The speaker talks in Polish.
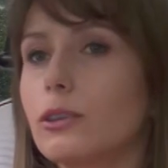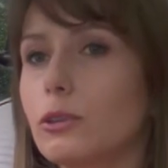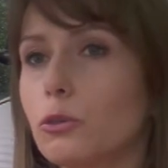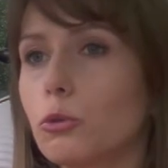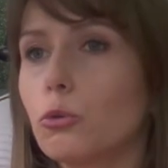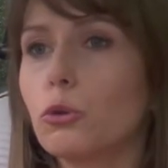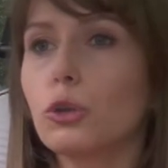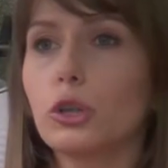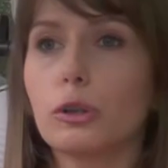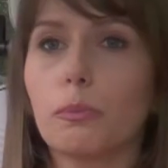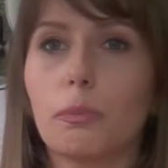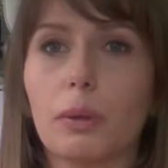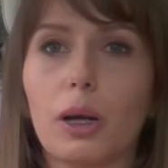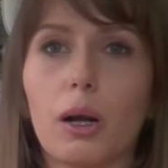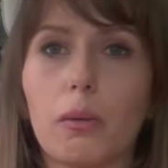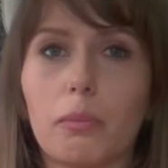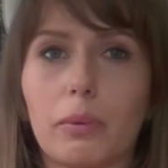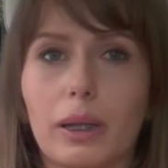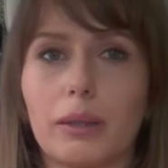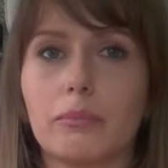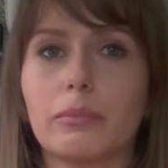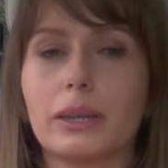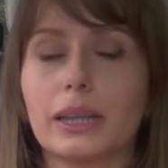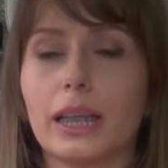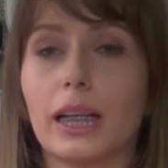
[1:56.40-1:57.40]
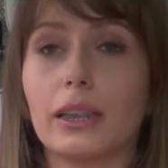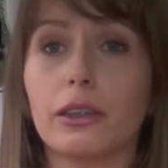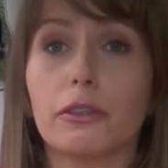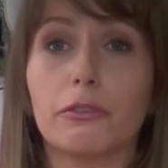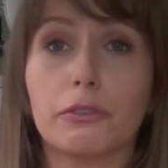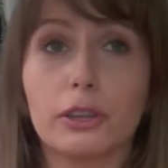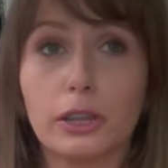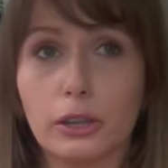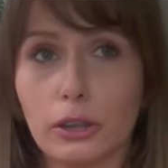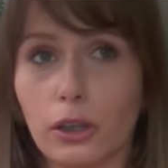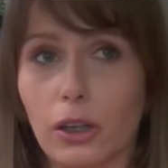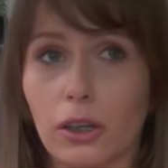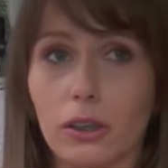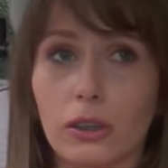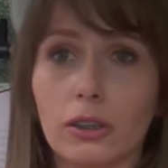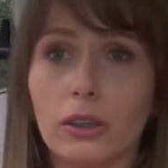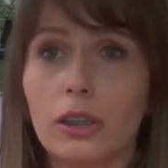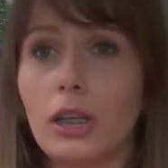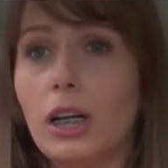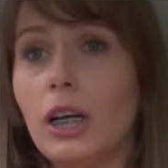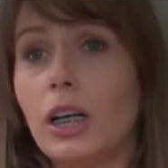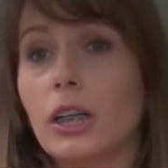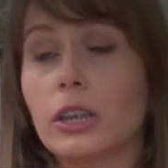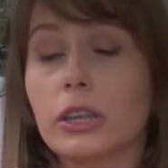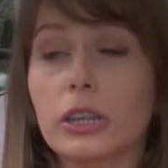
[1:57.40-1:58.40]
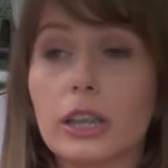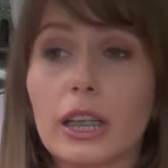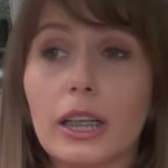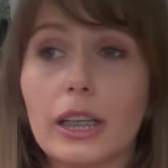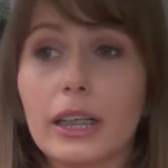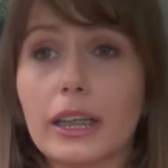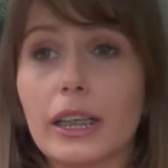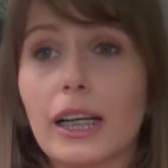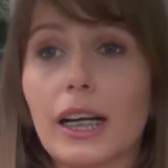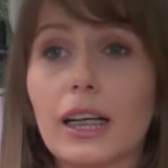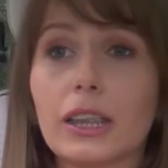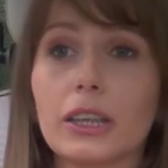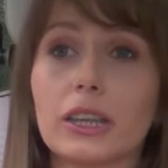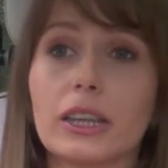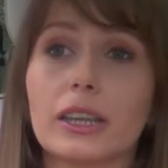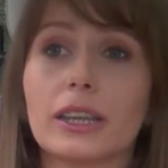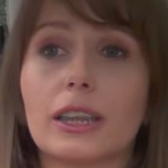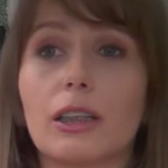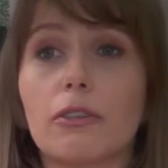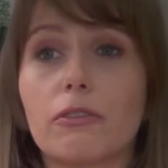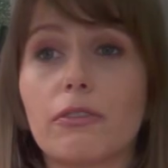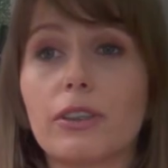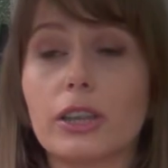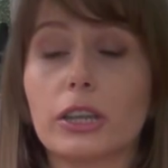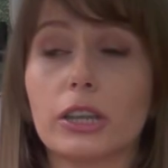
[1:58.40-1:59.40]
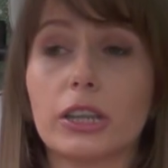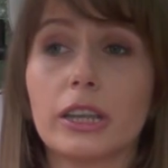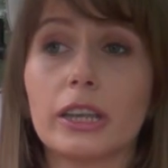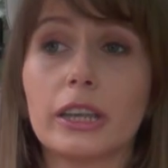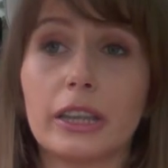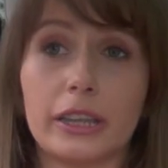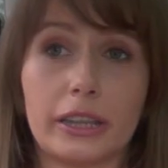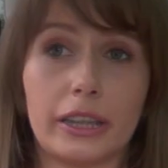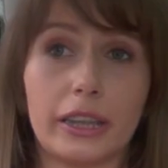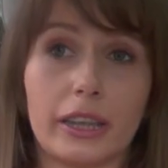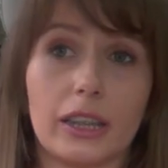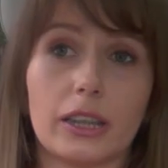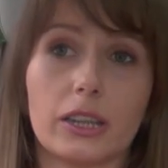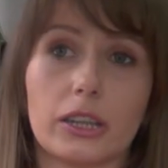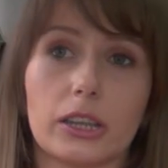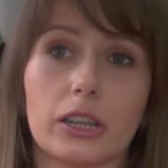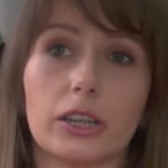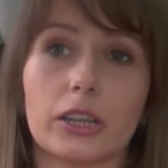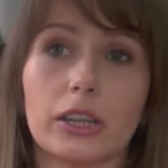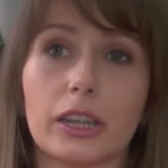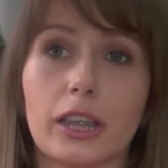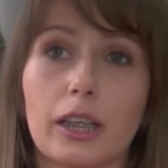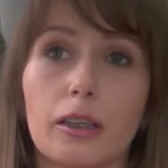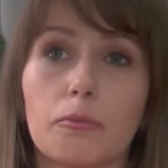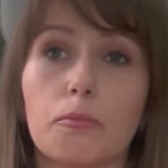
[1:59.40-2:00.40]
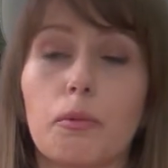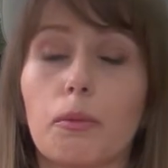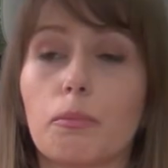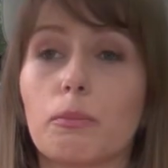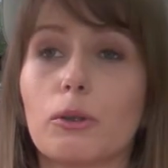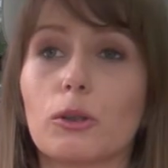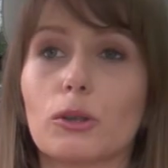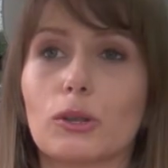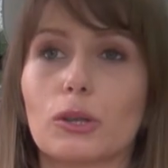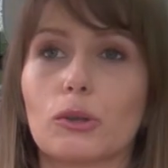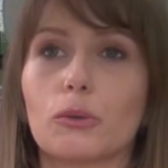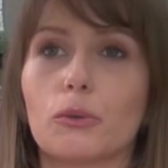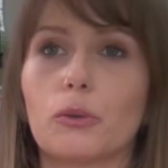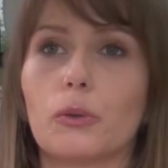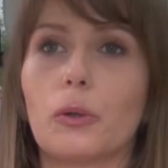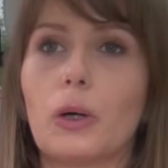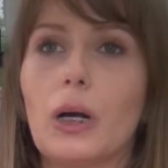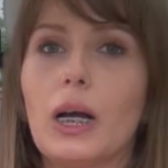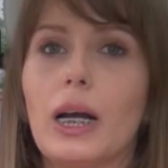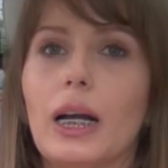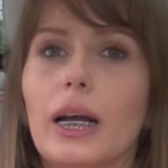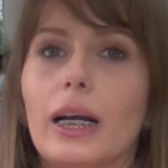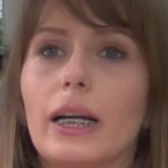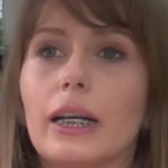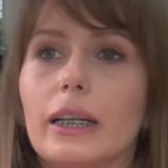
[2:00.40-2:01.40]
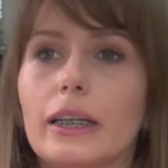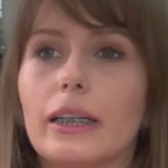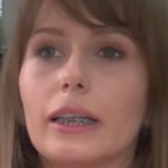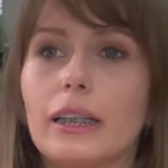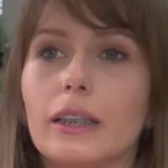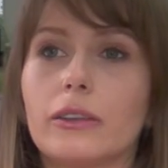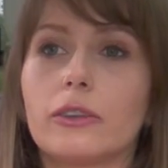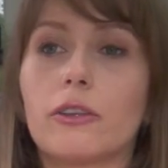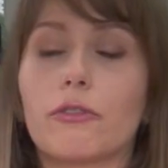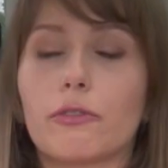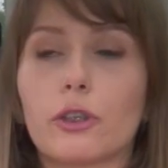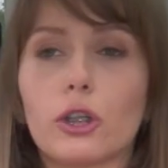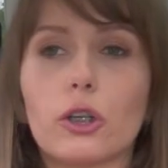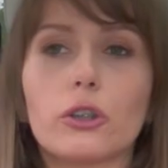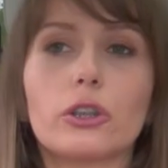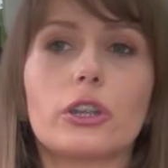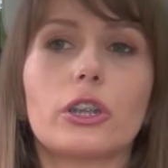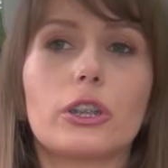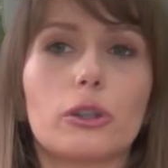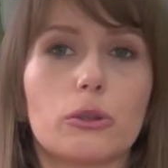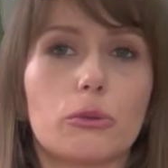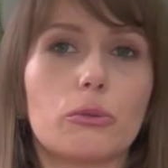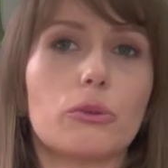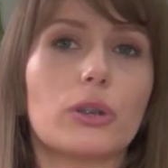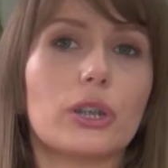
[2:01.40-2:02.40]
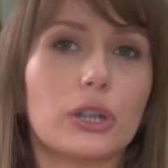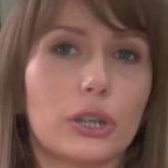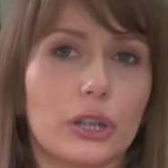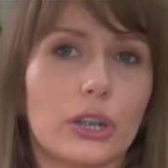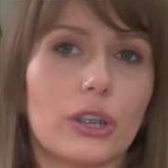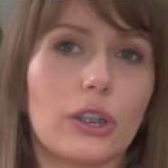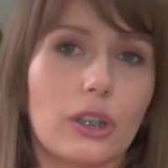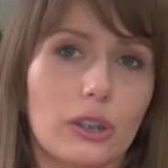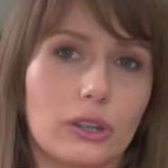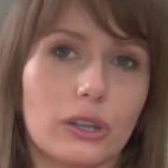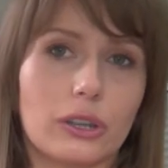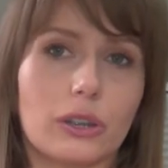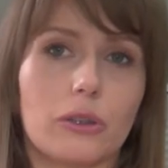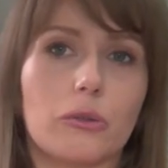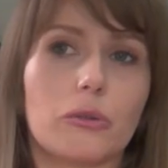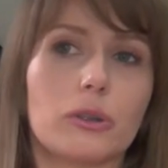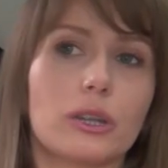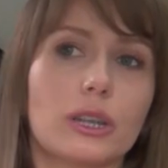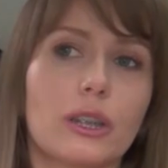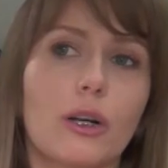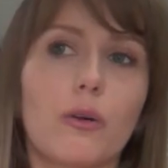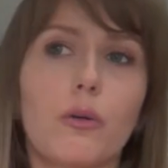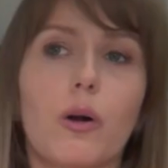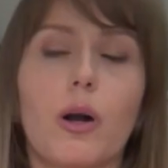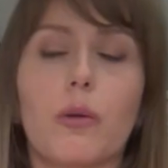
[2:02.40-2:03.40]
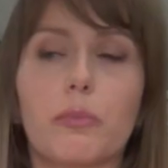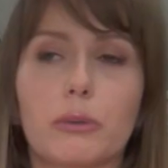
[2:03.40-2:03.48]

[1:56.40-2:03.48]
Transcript: duży problem stanowi to, że lekarze zauważyli też, że po prostu e, noworodki, które się rodzą, są